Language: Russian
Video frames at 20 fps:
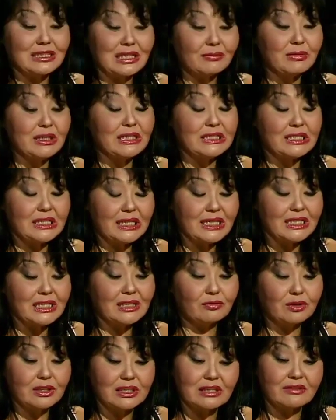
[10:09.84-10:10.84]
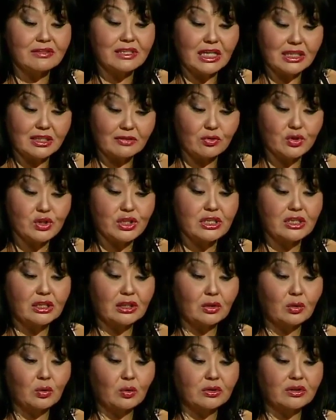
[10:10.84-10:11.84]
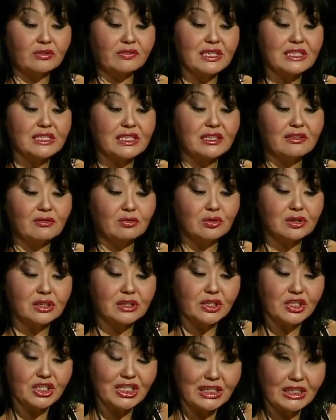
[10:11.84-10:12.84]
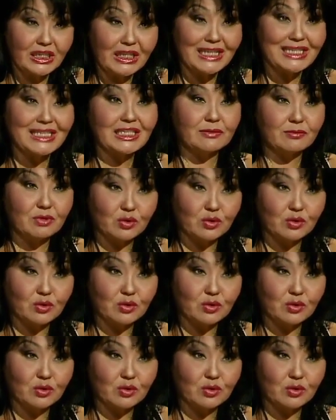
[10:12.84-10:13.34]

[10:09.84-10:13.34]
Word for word: И самое интересное, интересно, вот если взять его жизненный код 294